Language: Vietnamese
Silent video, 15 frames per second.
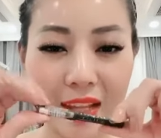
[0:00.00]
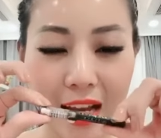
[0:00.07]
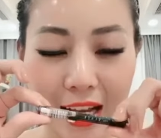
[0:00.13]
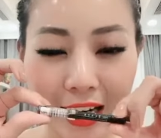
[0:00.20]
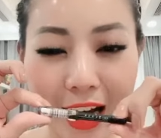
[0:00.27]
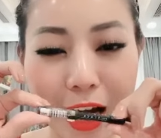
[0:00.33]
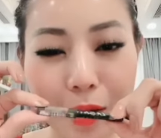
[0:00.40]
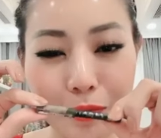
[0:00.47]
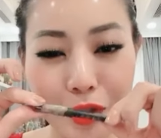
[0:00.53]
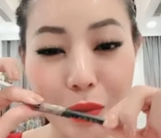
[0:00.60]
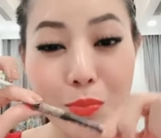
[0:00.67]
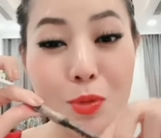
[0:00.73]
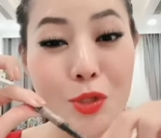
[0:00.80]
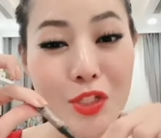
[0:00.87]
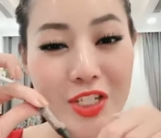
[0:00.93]
Đây là một chiếc
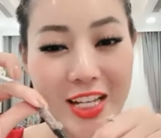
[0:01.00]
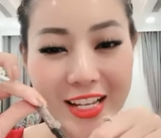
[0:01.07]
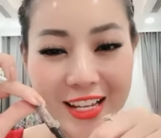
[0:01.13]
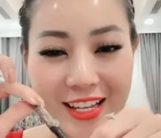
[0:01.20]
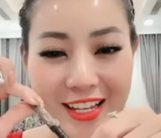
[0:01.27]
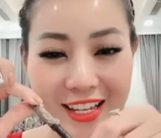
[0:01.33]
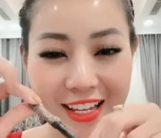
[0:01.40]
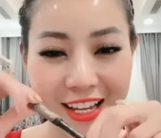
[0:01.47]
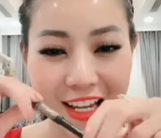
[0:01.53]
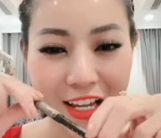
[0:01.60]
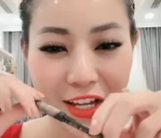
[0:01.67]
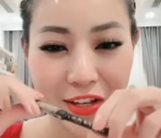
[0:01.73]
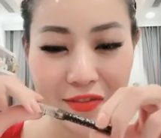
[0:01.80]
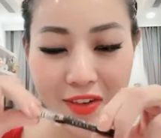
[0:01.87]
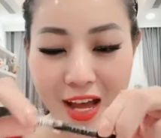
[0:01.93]
bút chì
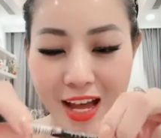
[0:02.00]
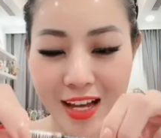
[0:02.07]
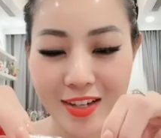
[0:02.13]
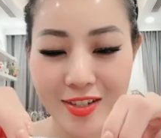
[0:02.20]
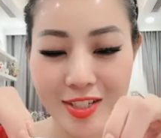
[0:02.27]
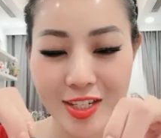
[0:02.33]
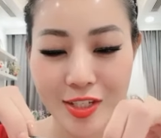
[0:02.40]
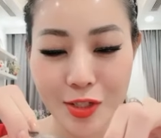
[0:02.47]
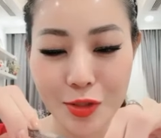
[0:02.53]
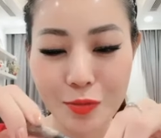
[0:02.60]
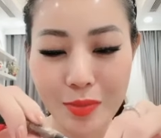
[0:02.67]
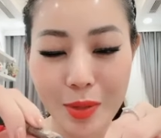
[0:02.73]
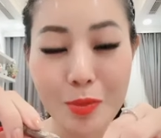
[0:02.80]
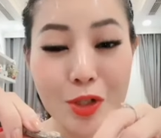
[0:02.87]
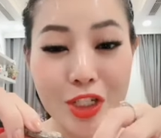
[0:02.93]
và Hương sẽ sử dụng
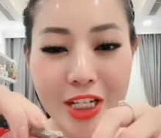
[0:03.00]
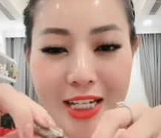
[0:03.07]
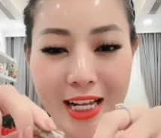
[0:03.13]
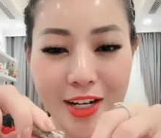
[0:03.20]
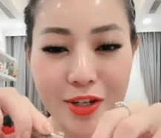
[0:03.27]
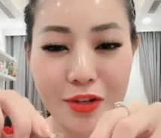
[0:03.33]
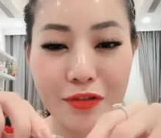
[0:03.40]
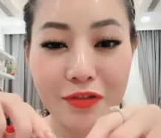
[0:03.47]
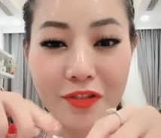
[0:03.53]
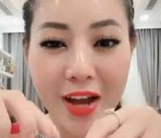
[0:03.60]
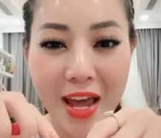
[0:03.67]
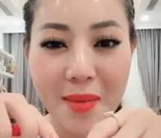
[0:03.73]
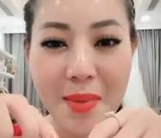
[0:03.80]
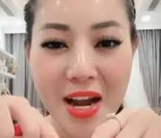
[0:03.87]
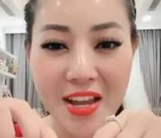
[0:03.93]
cái bút chì này để Hương
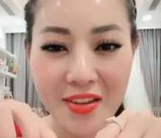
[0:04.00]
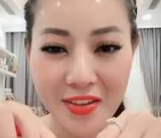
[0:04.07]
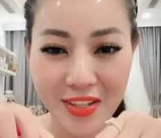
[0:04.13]
vẽ bậy,